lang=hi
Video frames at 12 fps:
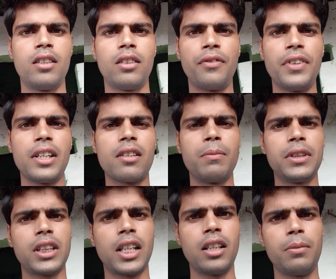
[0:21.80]
तो फ्रेंड्स
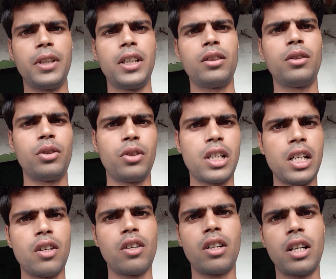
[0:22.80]
मस्त खाना पीना तो हो चुका
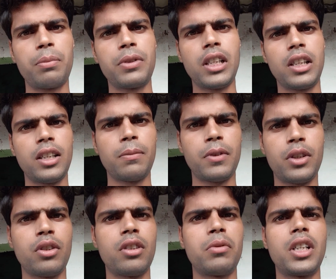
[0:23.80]
है और अब चलते हैं अपने
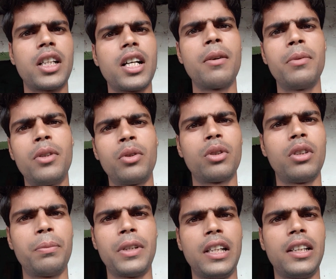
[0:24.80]
छोटे मोटे काम हैं उनको
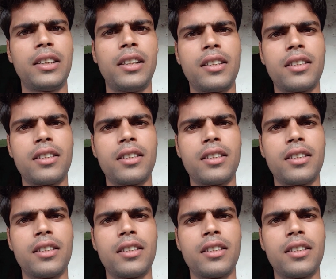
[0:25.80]
निपटा लेते